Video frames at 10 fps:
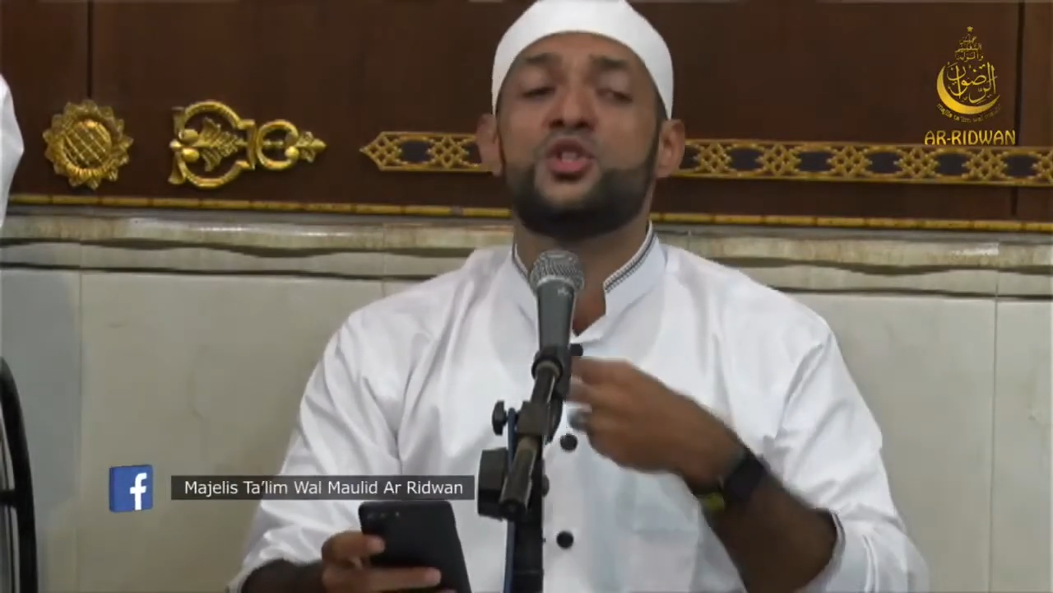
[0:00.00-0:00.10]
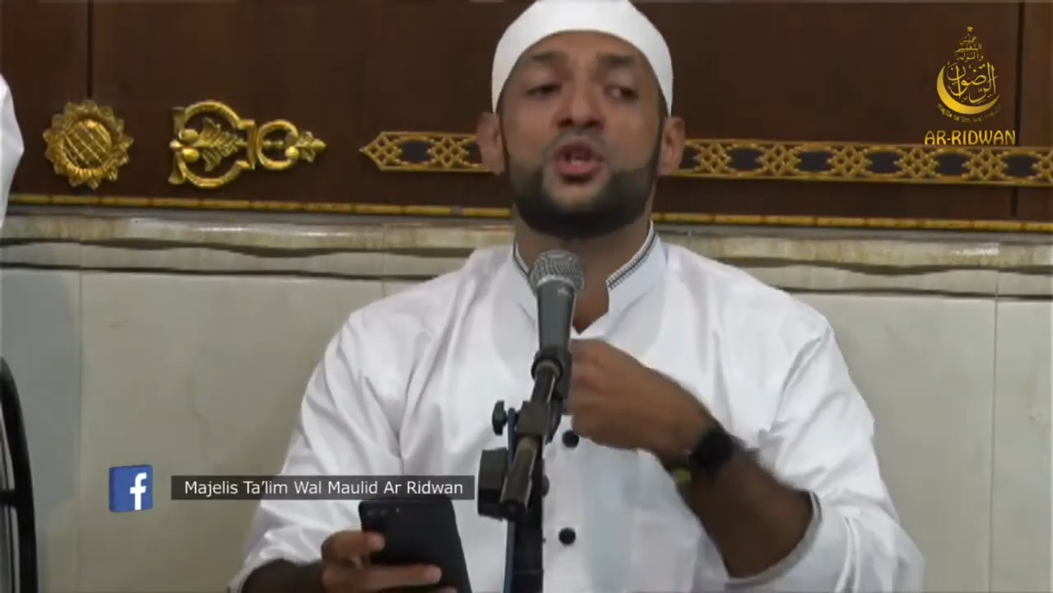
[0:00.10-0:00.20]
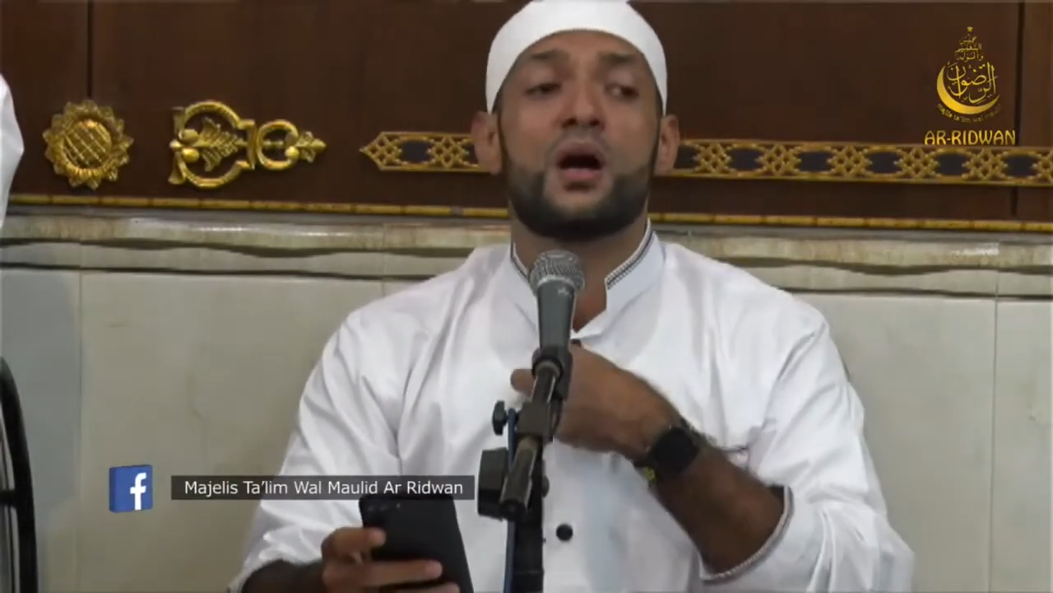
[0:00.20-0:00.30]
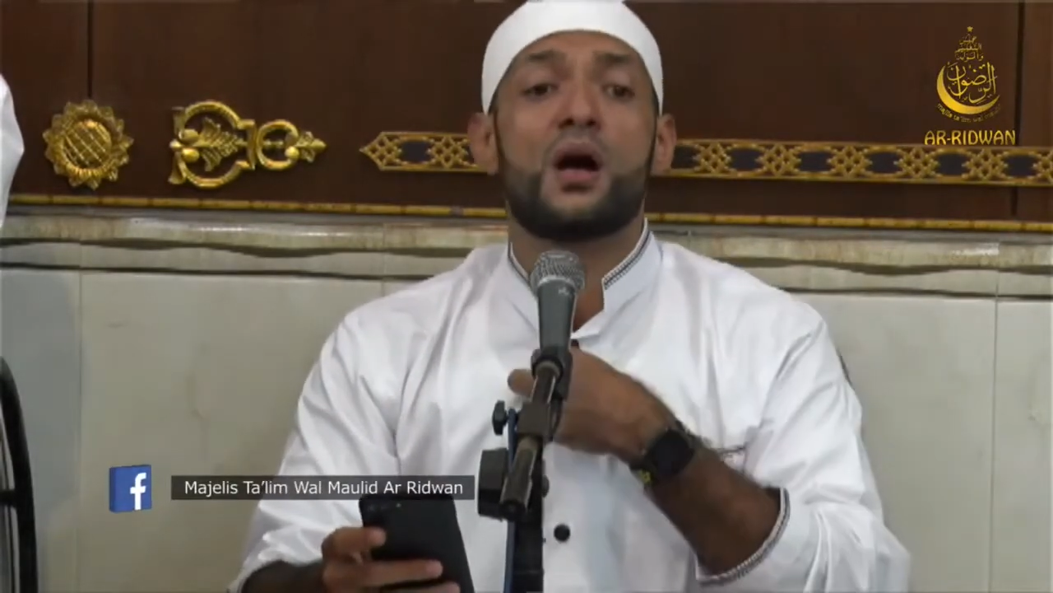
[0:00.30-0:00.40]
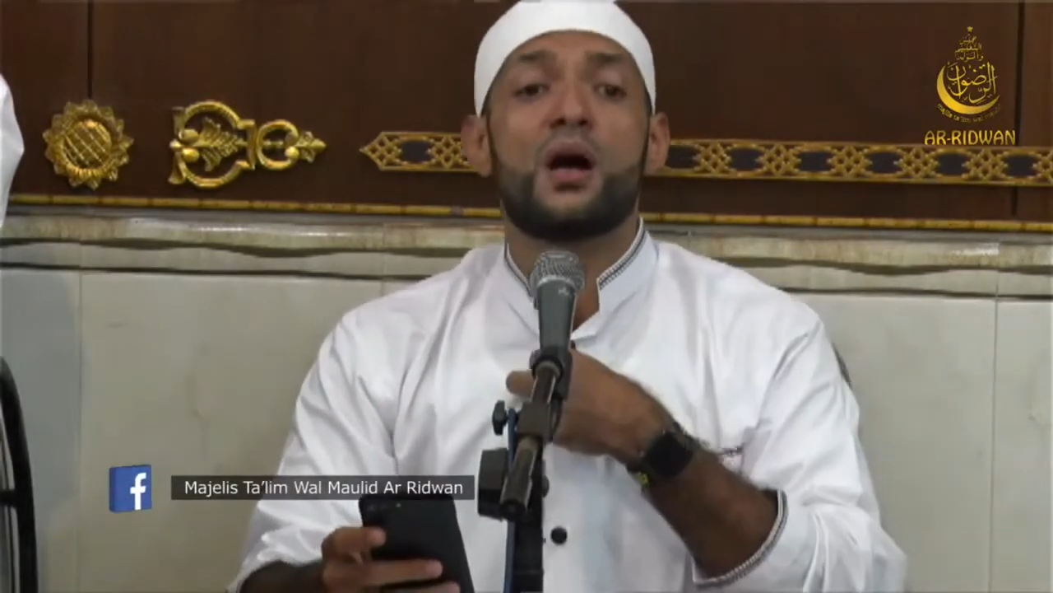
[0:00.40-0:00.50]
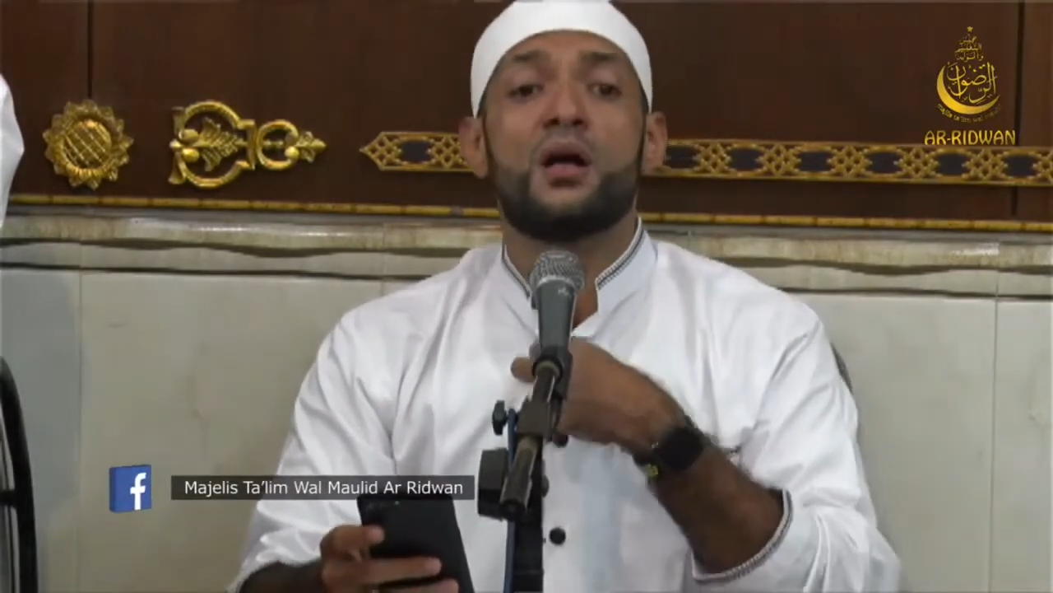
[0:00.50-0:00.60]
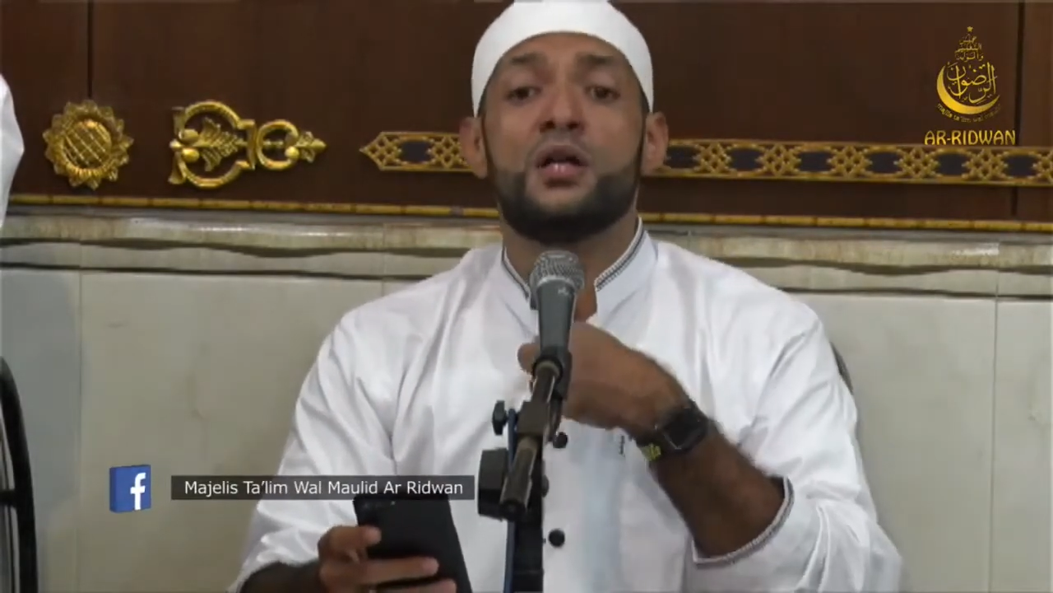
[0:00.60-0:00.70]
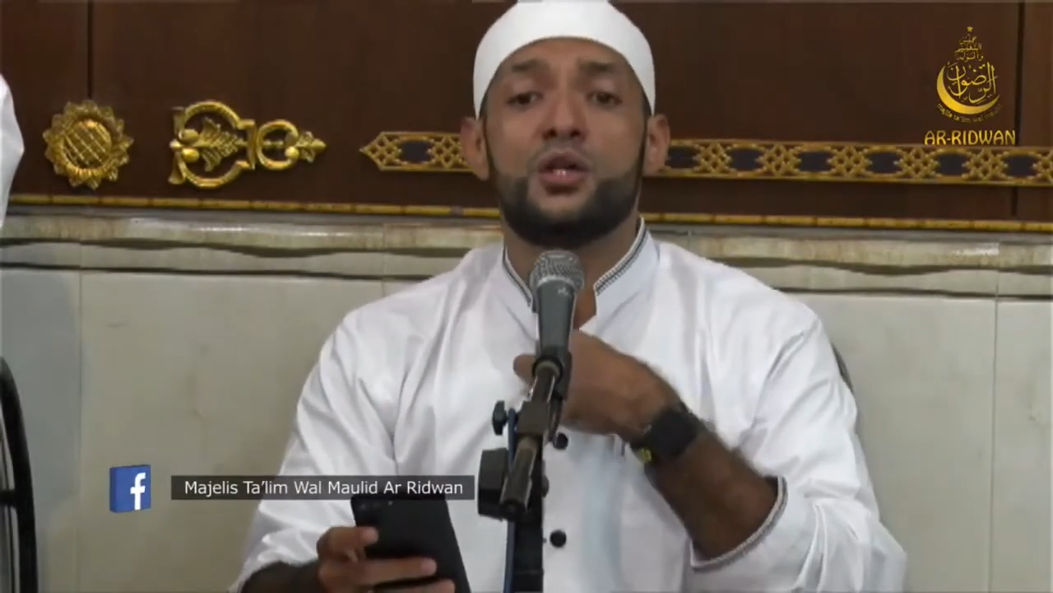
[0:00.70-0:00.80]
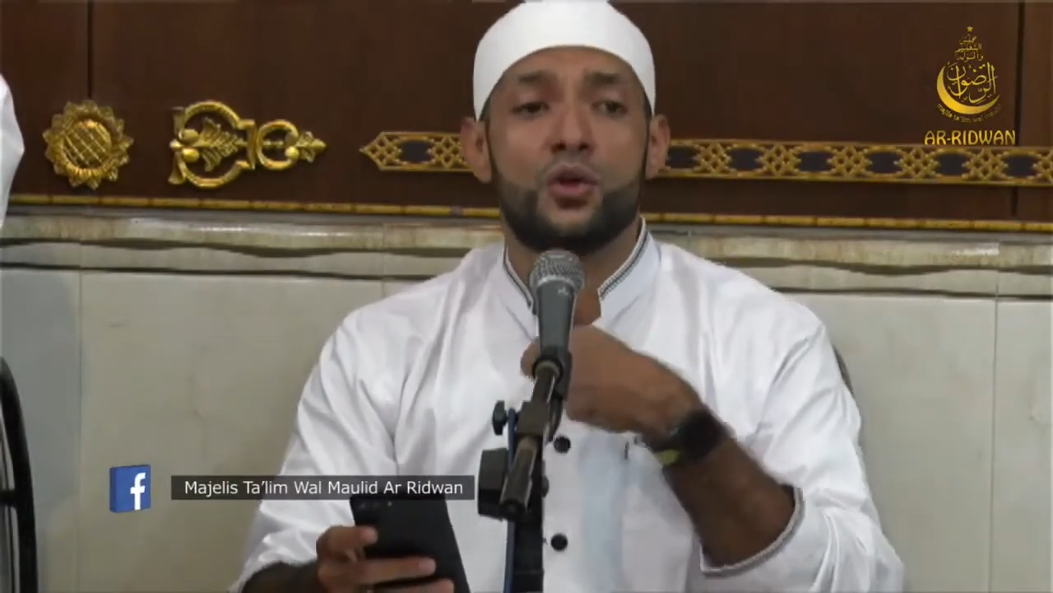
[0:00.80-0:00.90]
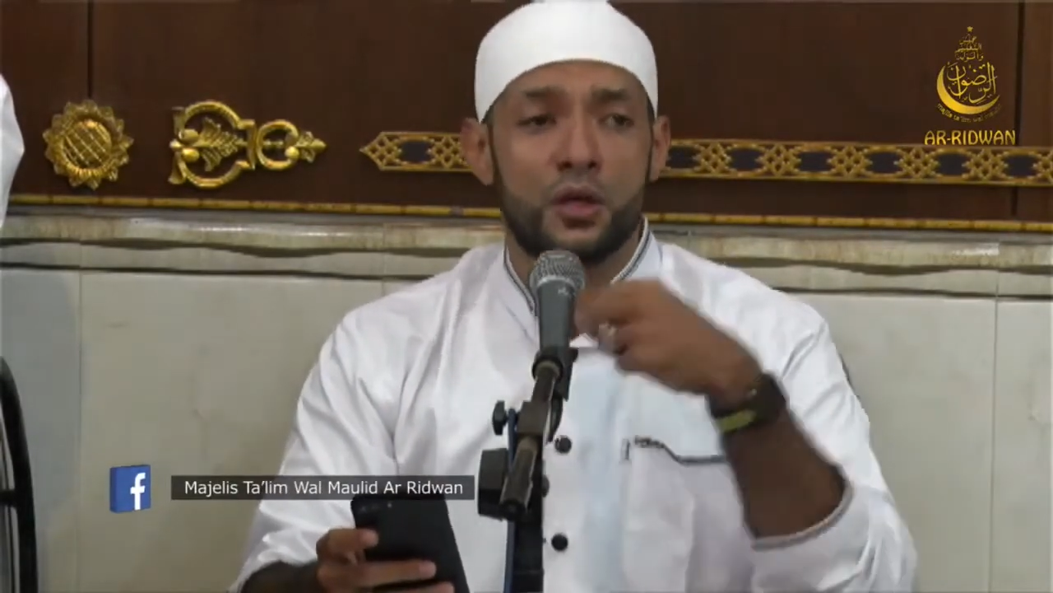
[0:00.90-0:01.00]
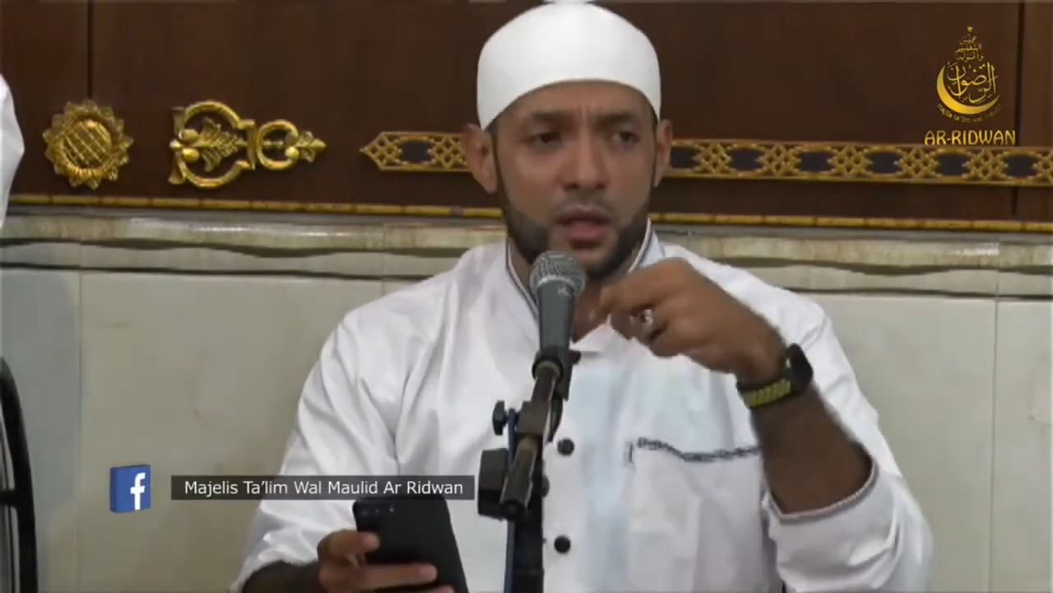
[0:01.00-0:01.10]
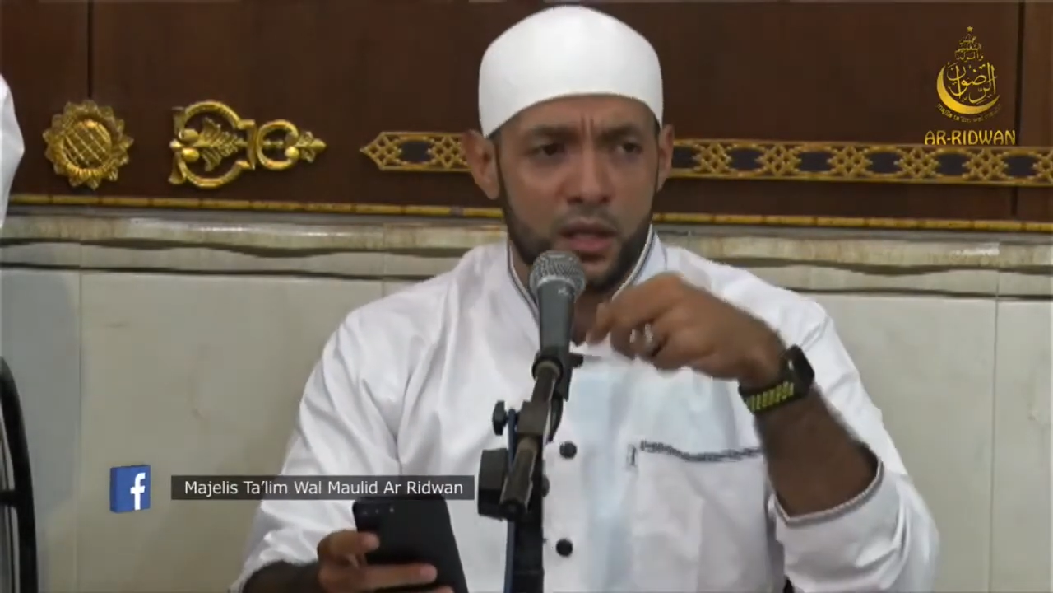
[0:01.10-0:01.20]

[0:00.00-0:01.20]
syahidun